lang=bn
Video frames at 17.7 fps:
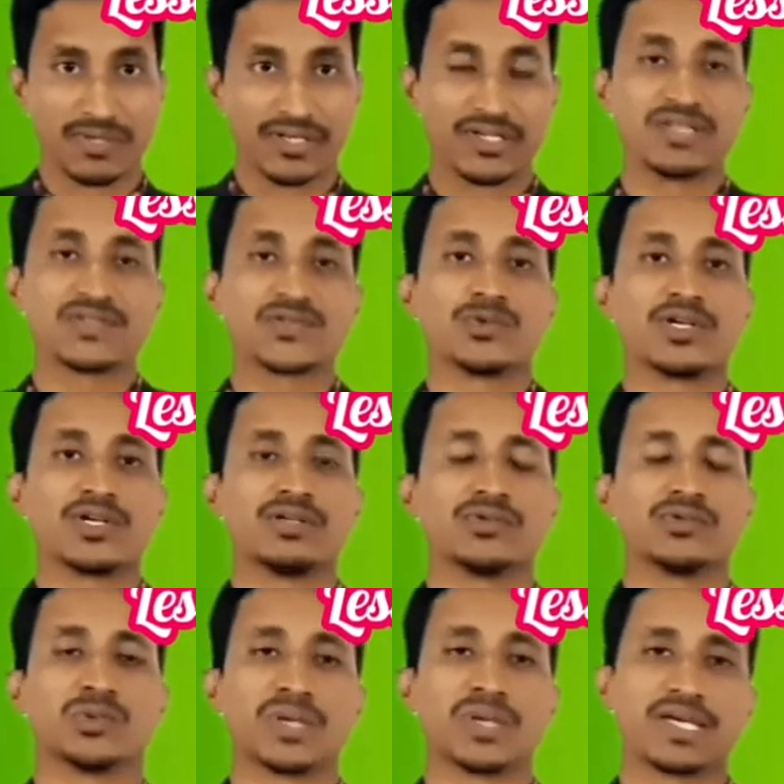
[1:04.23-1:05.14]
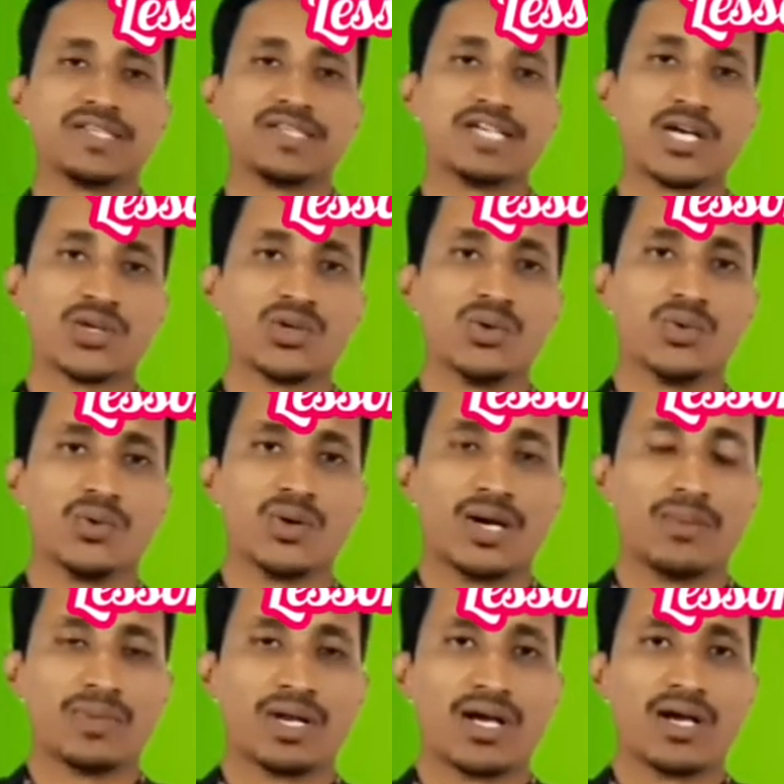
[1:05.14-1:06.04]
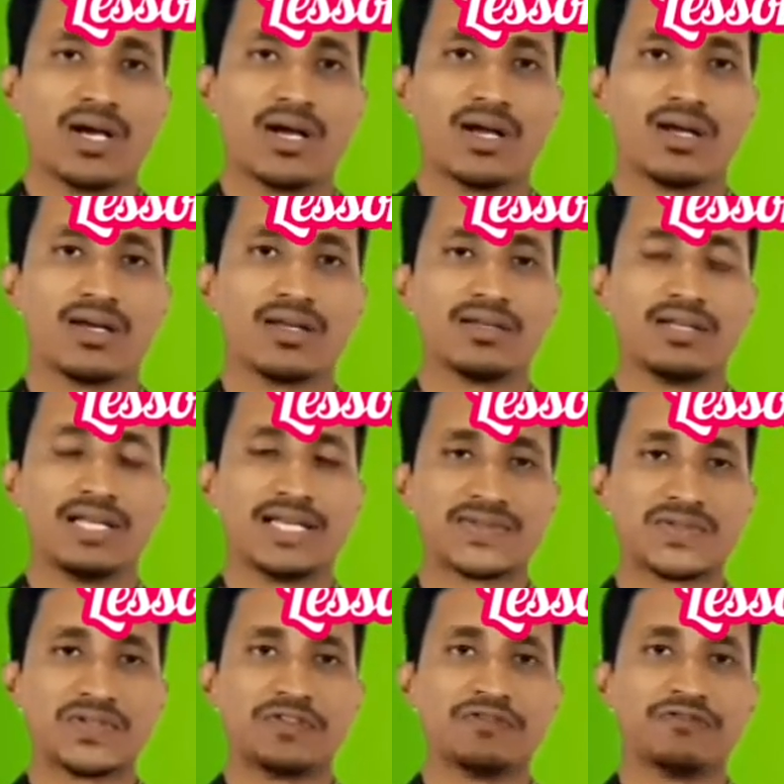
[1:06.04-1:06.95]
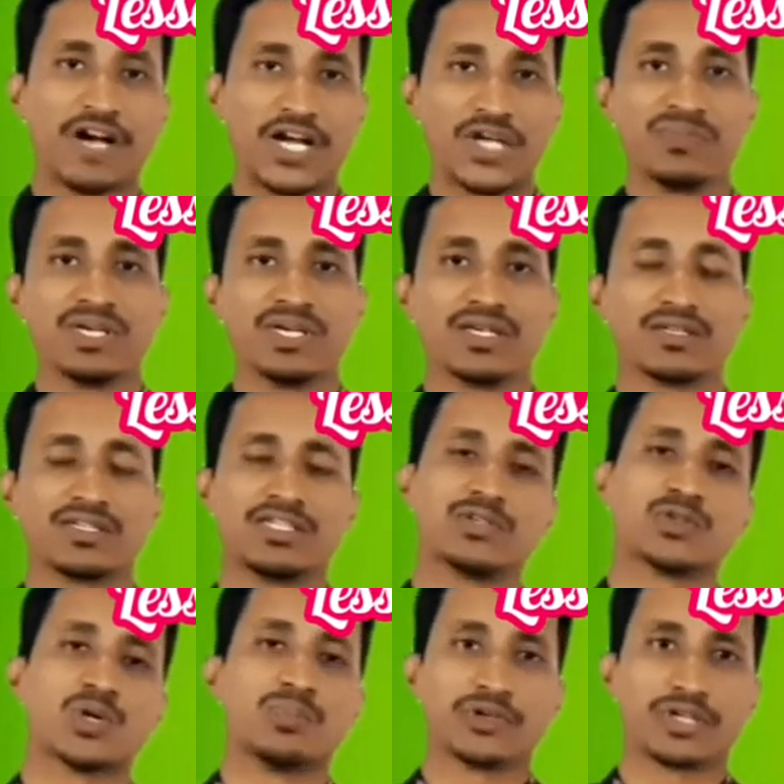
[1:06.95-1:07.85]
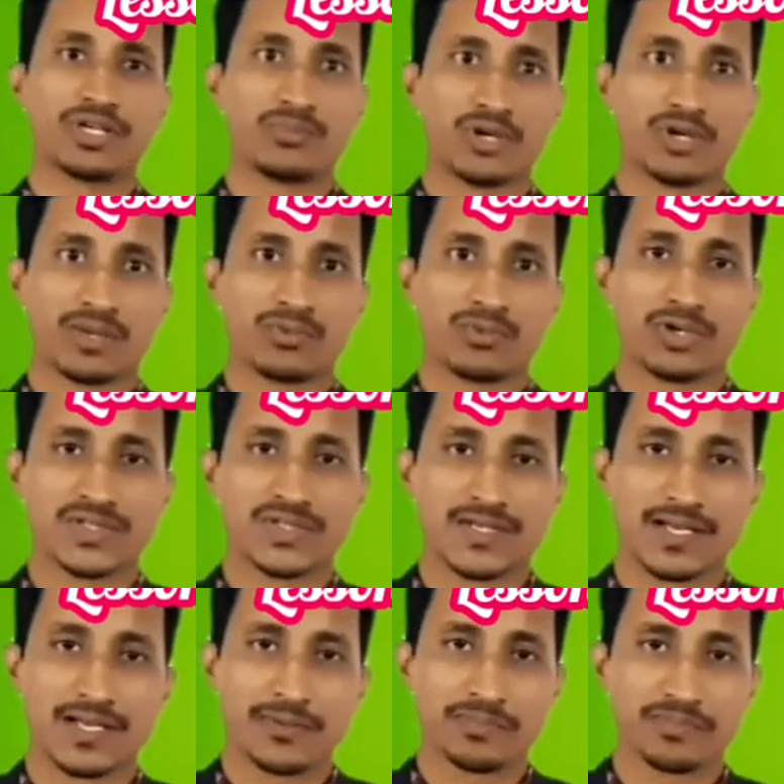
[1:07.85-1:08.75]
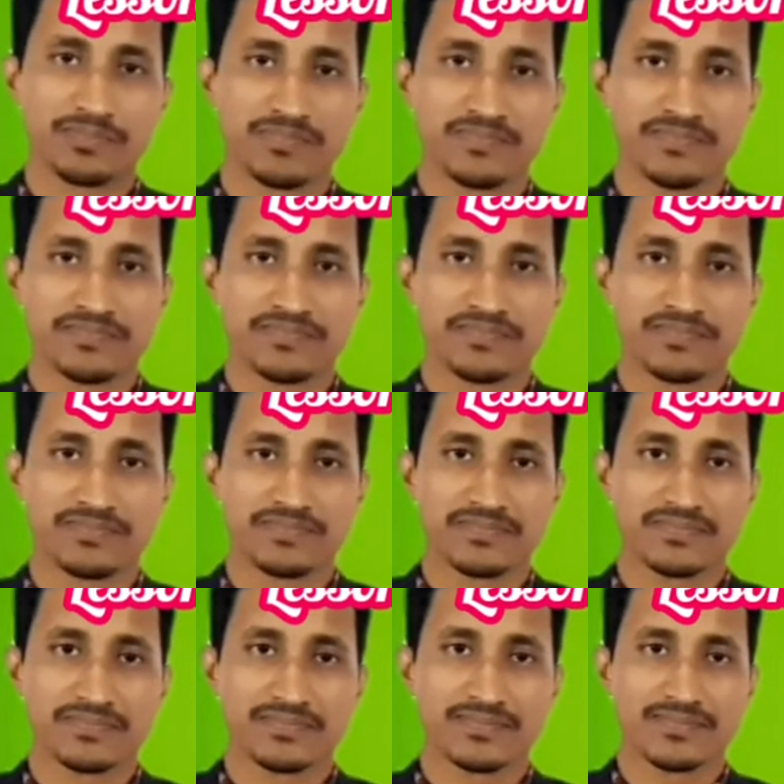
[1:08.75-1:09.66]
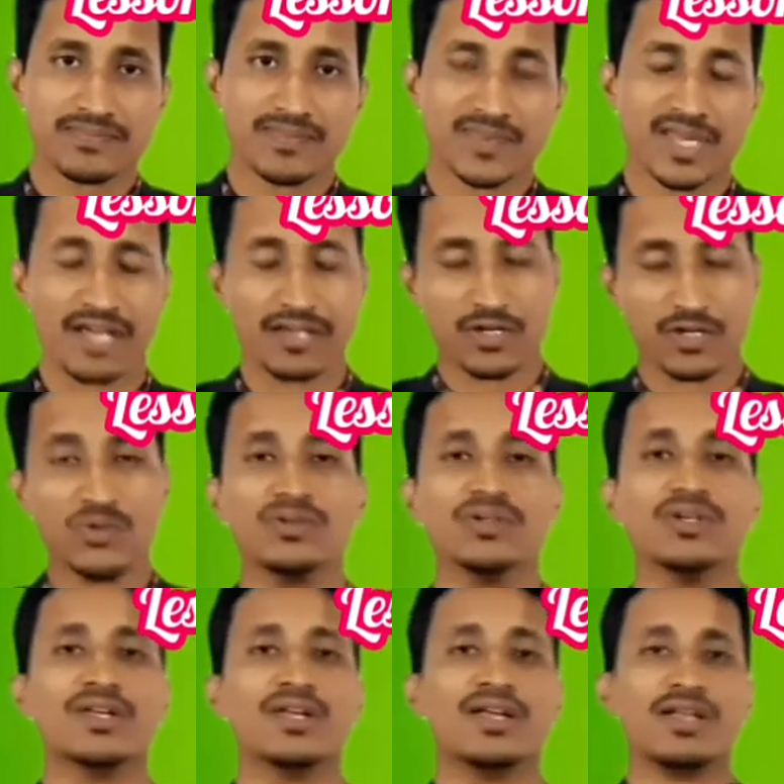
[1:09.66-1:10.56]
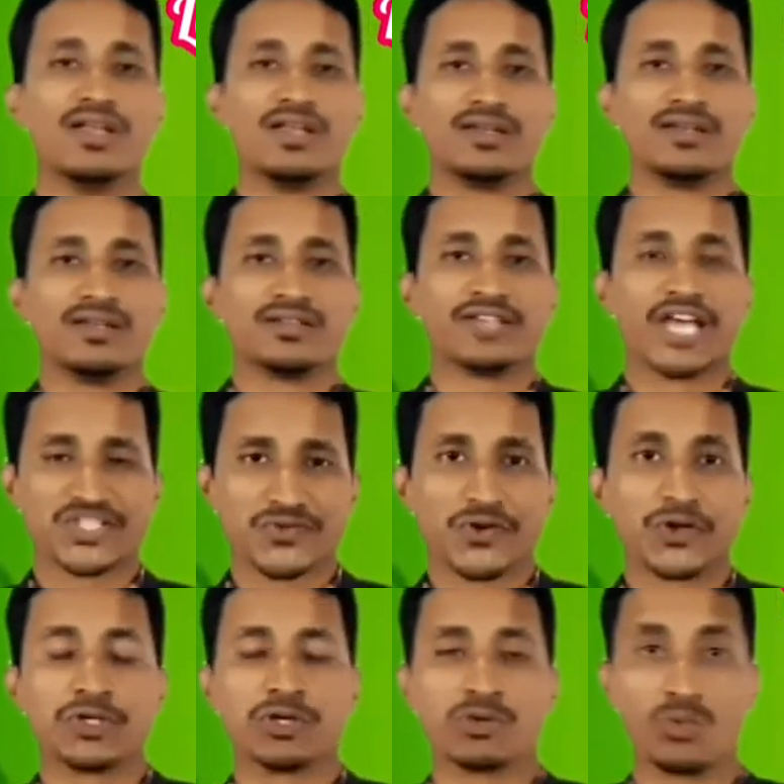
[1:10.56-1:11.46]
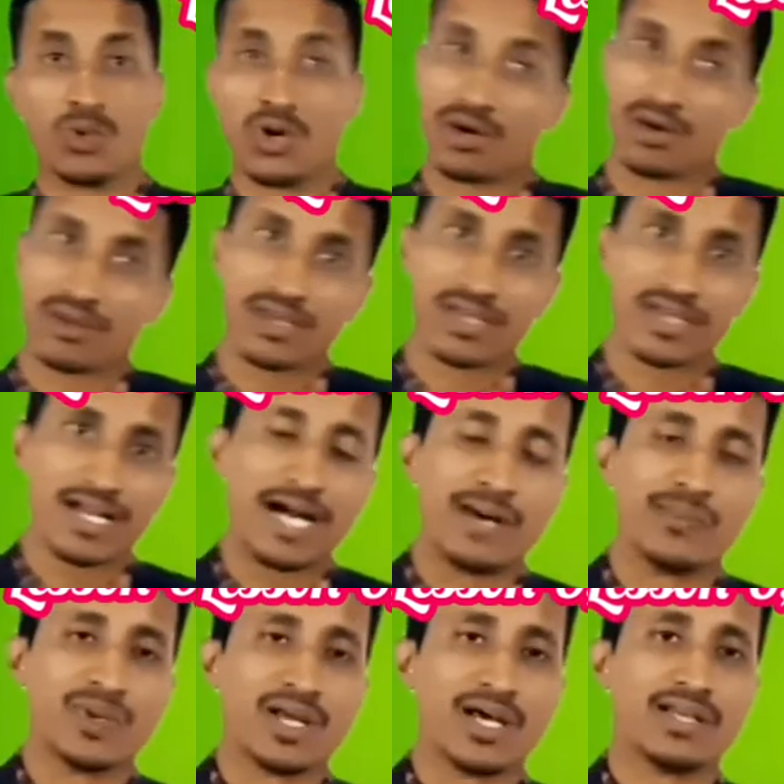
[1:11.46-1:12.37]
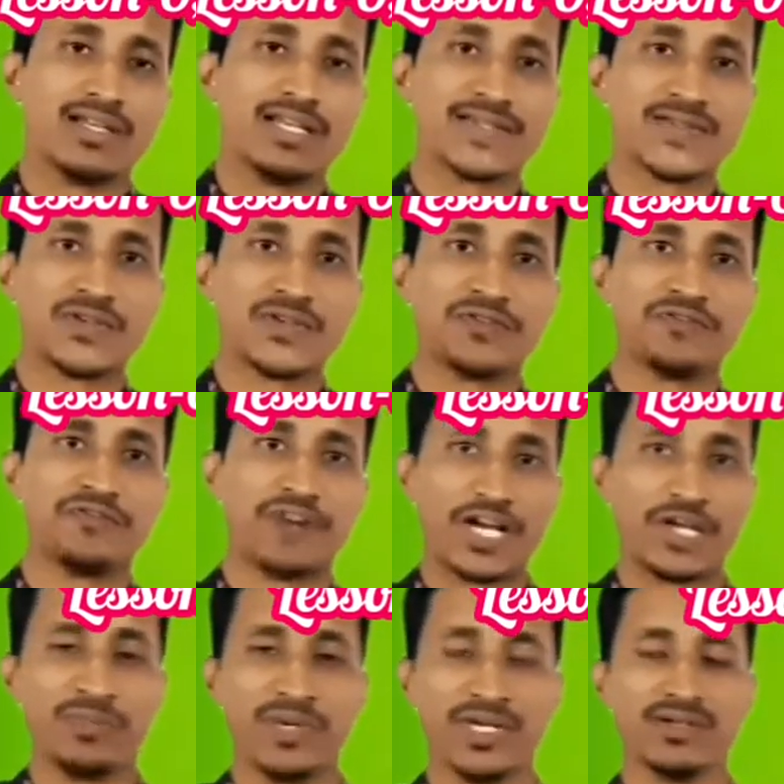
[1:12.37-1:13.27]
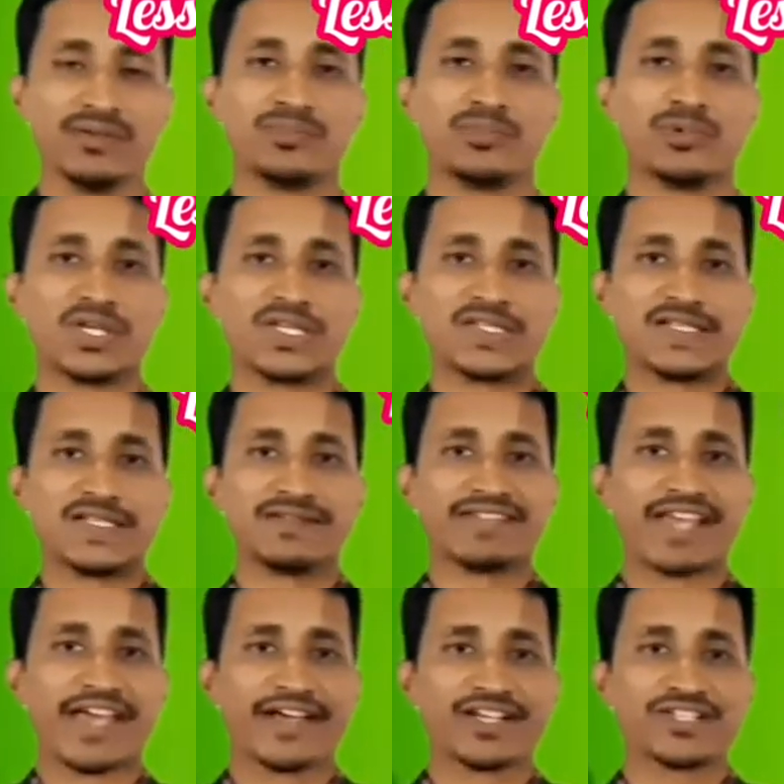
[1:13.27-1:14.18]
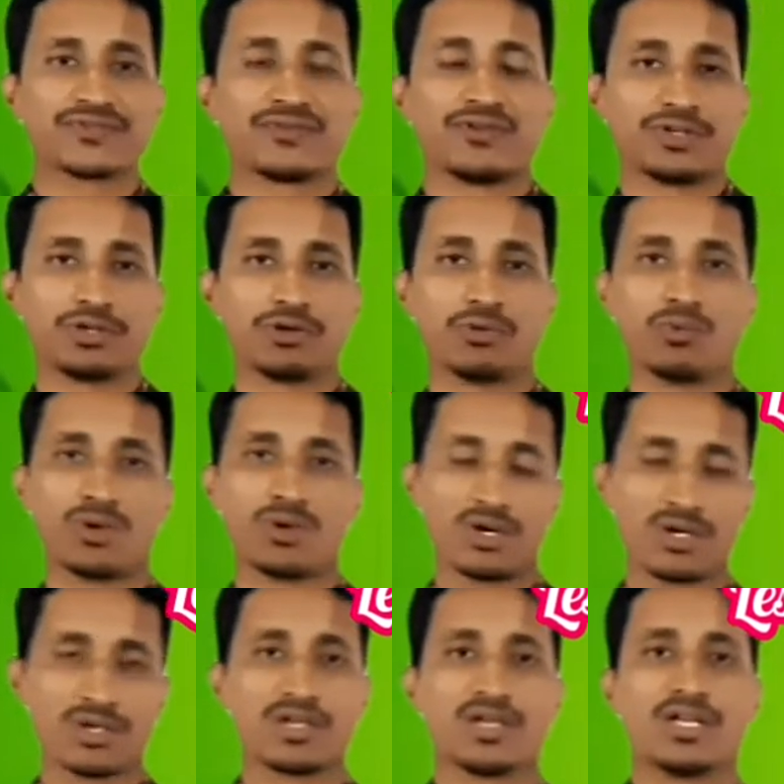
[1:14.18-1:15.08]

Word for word: ডিয়ার স্টুডেন্ট তোমরা কি জানো আমরা লেসন ফাইভে কি সম্পর্কে পড়া পড়েছিলাম থ্যাংক ইউ থ্যাংকস ফর ইয়োর ওয়ার্ক আমরা লেসন ফাইভে পড়েছি থ্যাংকস ফর ইয়োর ওয়ার্ক